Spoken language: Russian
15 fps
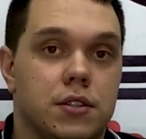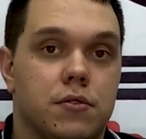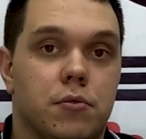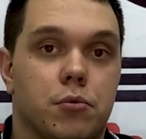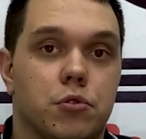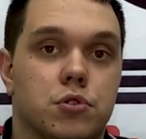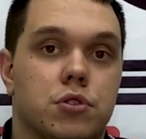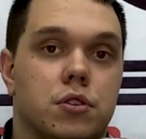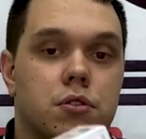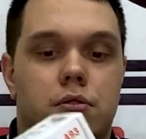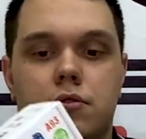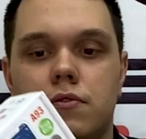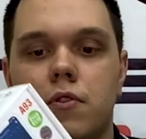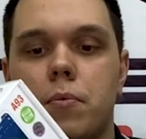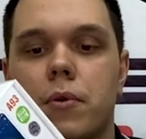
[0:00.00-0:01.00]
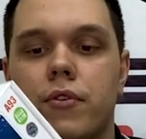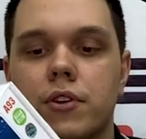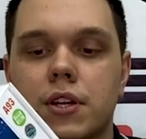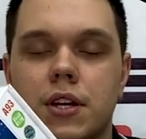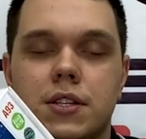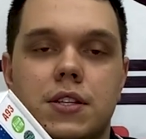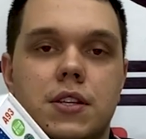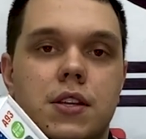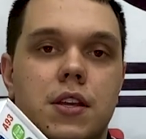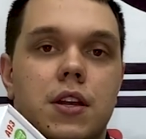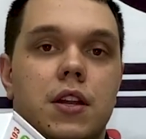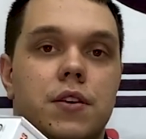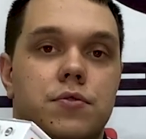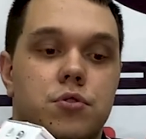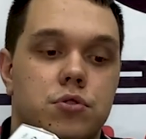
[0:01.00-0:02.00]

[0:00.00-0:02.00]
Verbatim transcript: Вы просто два проводка соединили и все